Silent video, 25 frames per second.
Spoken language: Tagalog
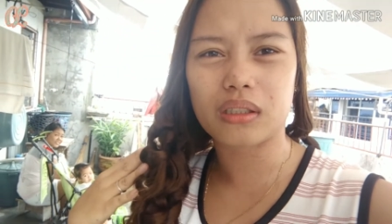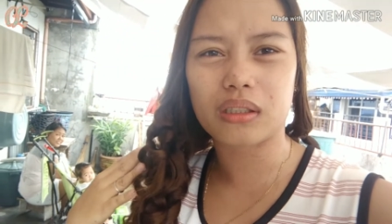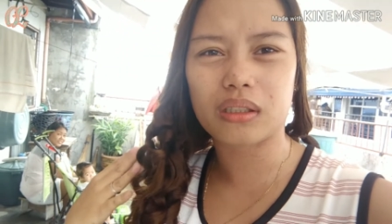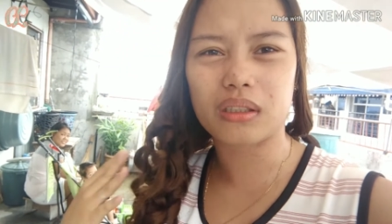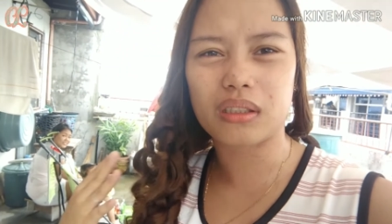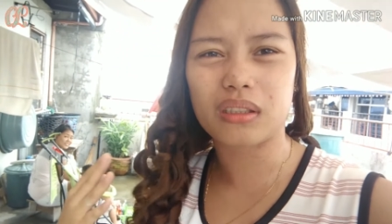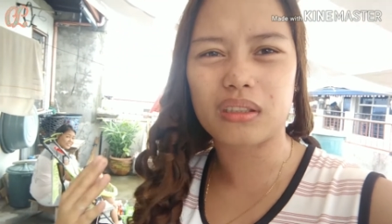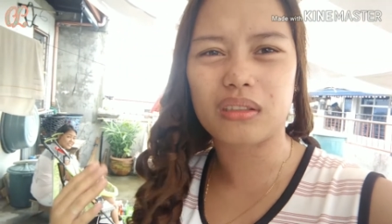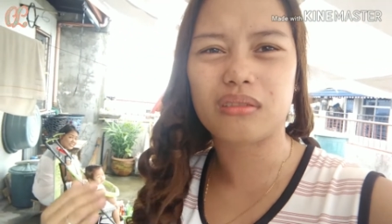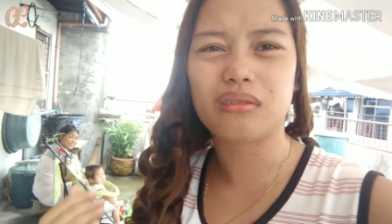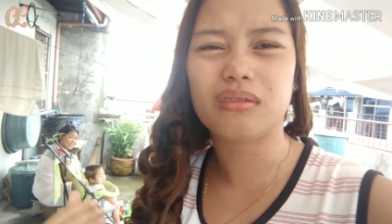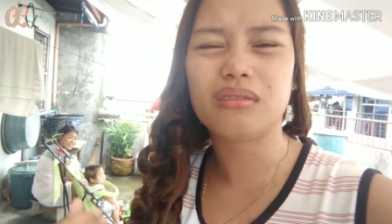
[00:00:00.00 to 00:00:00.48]

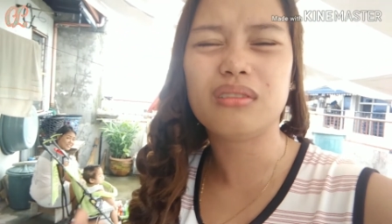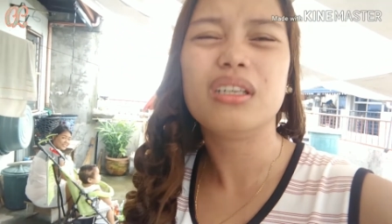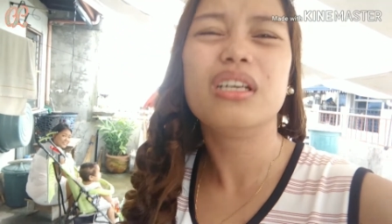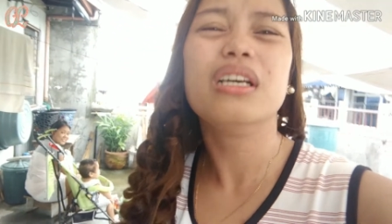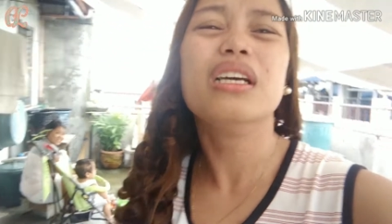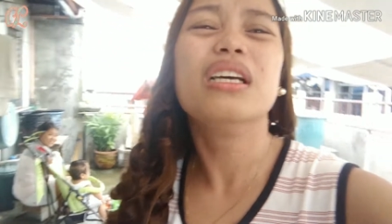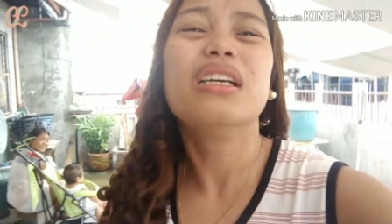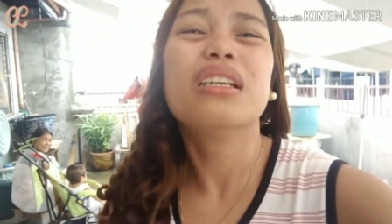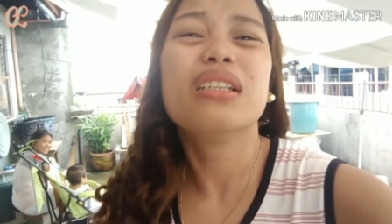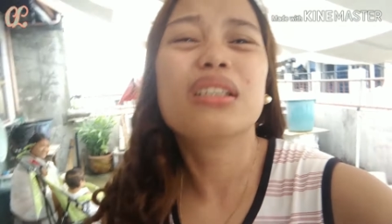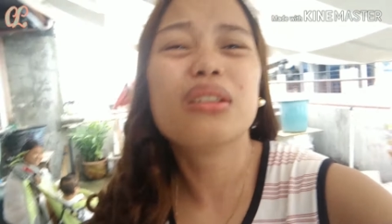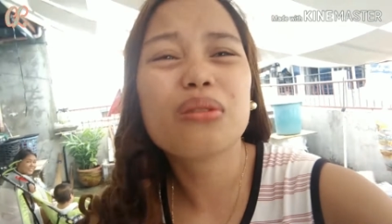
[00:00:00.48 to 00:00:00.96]
ano,
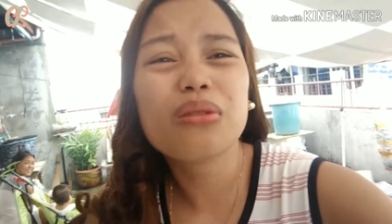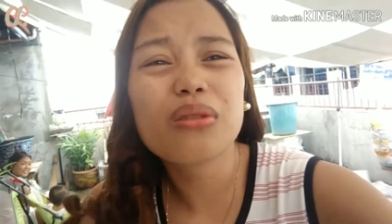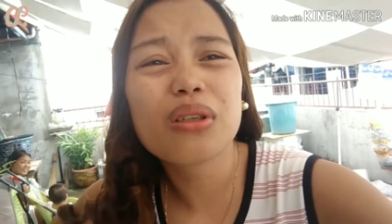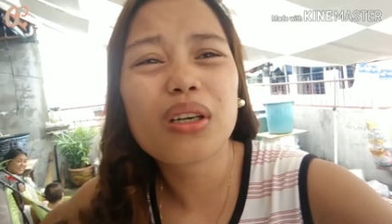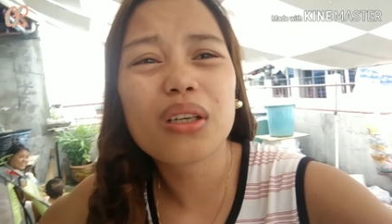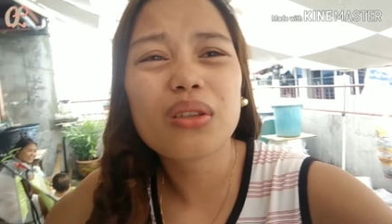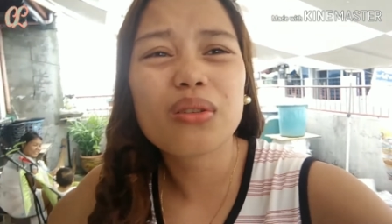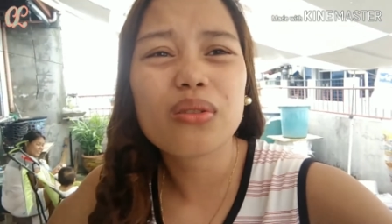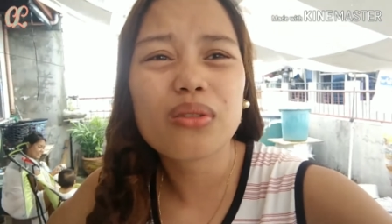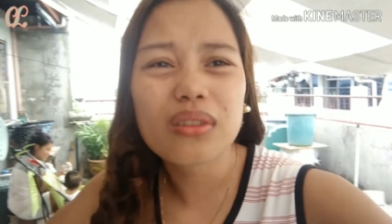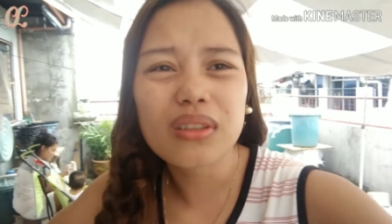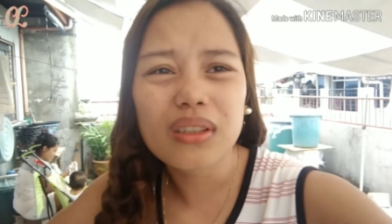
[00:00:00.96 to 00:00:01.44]
hindi ako
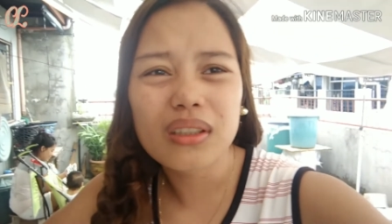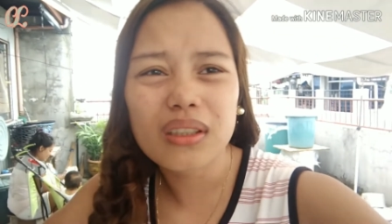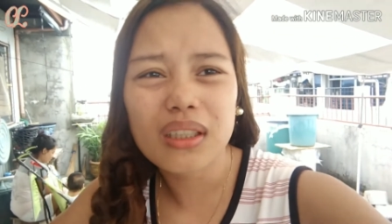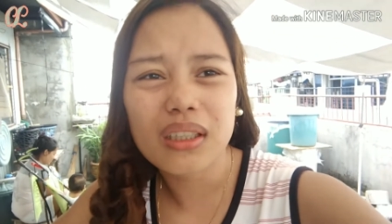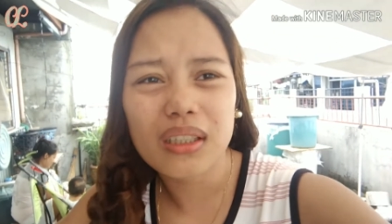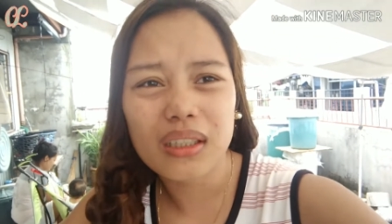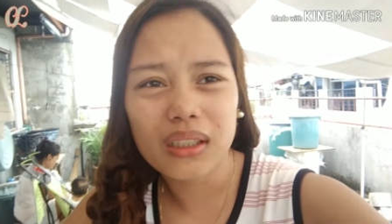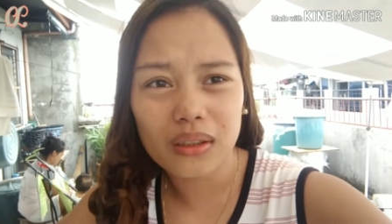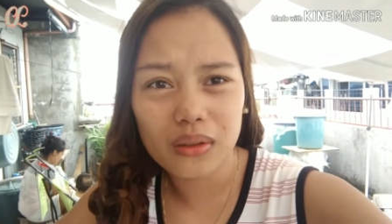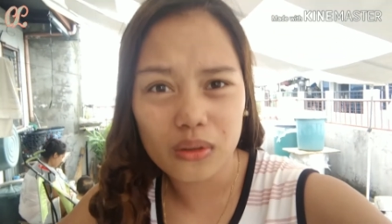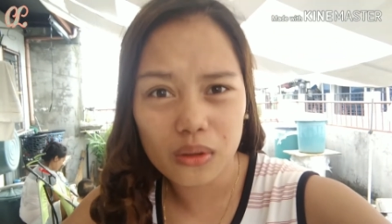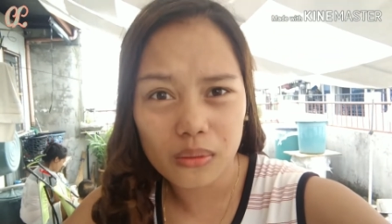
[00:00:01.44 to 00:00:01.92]
ganun
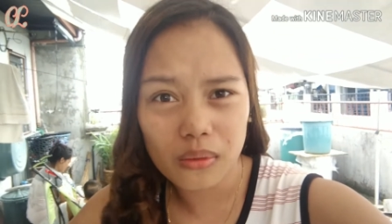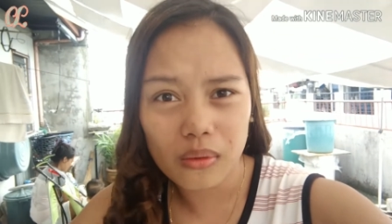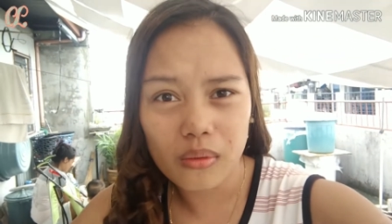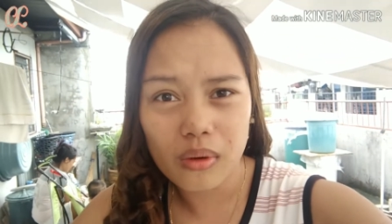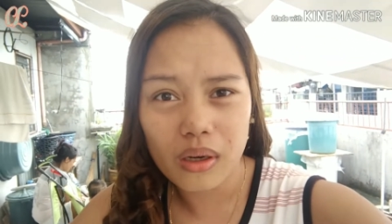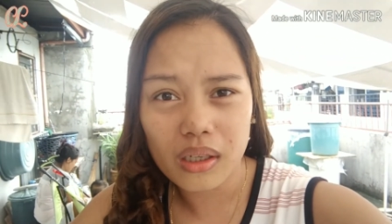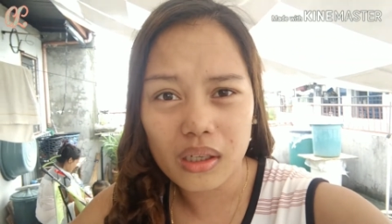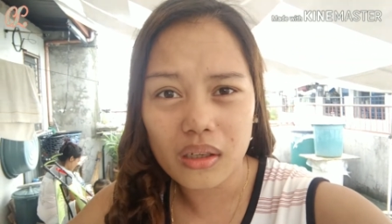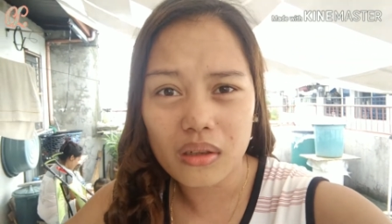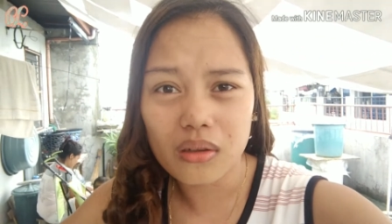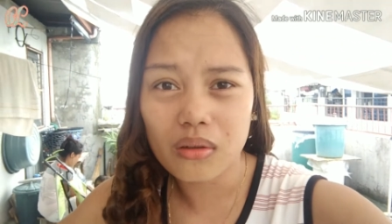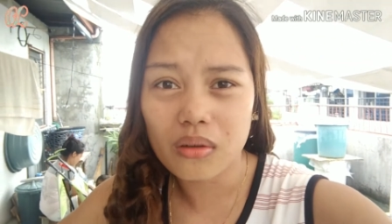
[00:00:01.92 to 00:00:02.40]
galing gumawa
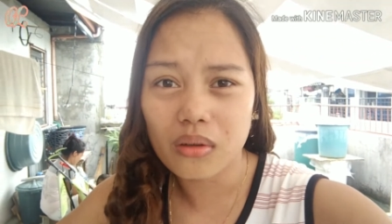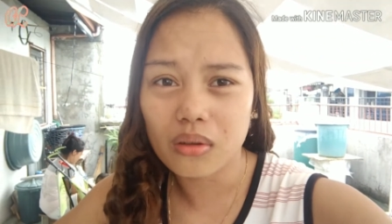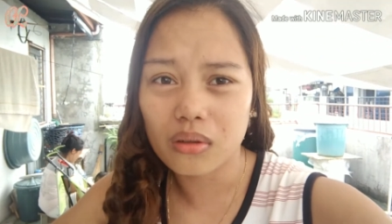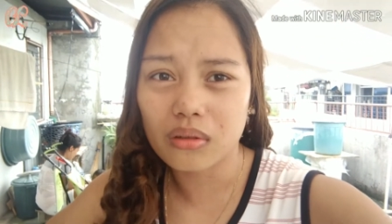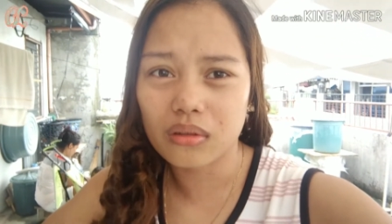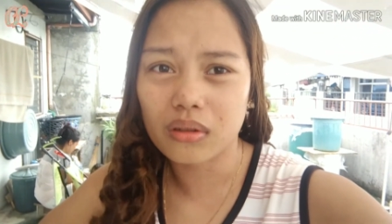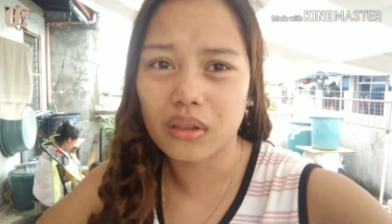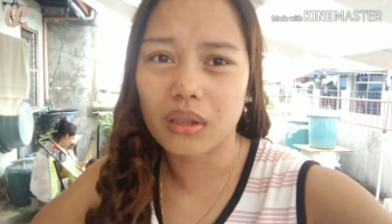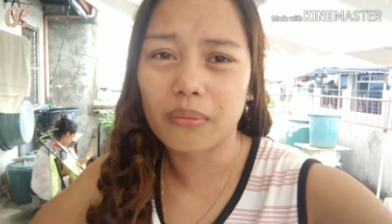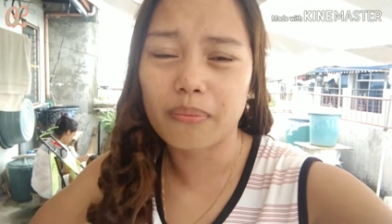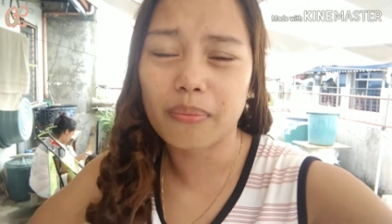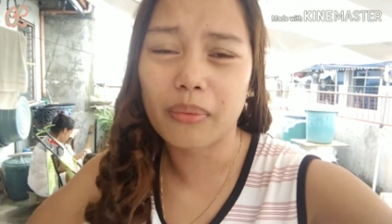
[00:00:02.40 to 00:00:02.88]
ng content.